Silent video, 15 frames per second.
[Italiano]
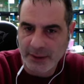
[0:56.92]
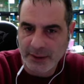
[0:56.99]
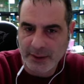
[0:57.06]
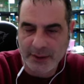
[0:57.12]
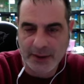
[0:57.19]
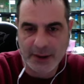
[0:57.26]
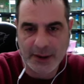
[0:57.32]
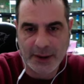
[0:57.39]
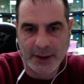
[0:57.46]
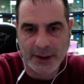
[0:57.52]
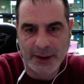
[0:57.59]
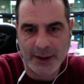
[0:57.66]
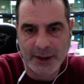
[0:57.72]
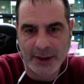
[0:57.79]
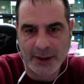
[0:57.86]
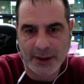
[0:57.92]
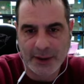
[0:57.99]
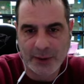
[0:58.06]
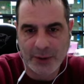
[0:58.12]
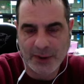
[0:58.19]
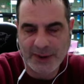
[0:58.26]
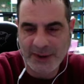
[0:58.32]
eh,
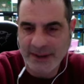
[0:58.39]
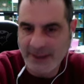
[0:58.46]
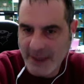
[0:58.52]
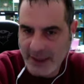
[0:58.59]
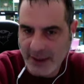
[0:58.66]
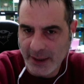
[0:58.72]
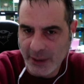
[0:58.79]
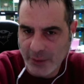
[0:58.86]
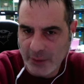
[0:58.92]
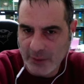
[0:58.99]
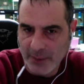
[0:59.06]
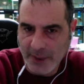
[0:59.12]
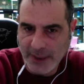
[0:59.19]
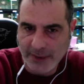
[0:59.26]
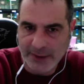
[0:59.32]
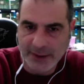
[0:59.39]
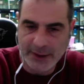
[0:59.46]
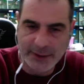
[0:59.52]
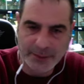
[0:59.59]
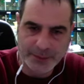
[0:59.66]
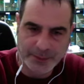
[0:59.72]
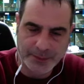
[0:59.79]
questa sera nuovamente
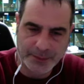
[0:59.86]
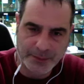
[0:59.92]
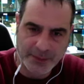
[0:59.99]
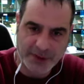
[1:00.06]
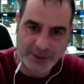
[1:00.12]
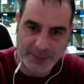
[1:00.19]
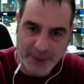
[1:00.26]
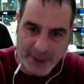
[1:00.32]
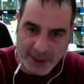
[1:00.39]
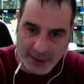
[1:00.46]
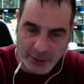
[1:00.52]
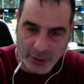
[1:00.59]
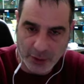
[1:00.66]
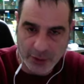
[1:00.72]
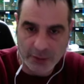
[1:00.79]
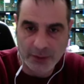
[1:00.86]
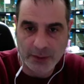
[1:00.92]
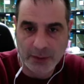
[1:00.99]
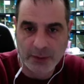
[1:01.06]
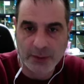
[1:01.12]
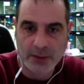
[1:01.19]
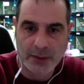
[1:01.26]
vi spiegherò
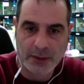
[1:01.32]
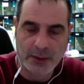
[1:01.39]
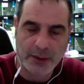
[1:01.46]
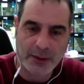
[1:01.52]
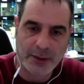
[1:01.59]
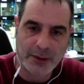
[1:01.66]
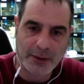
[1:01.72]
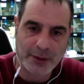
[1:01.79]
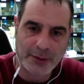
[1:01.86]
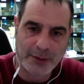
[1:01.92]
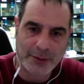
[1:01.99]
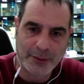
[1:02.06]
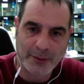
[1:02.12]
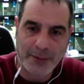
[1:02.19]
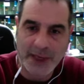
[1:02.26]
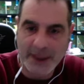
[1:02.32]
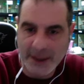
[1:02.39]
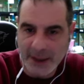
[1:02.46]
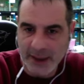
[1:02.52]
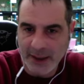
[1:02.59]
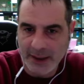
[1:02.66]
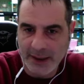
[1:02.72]
eh,
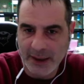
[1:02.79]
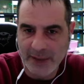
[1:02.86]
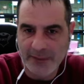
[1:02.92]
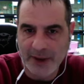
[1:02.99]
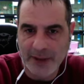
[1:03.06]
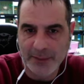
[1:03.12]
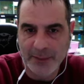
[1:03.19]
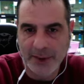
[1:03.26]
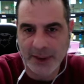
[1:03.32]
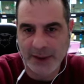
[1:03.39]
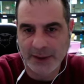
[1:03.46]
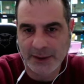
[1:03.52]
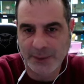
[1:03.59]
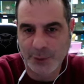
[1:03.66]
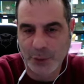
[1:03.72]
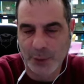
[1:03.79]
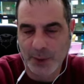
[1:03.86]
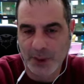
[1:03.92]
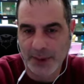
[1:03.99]
perché le femmine spiumano i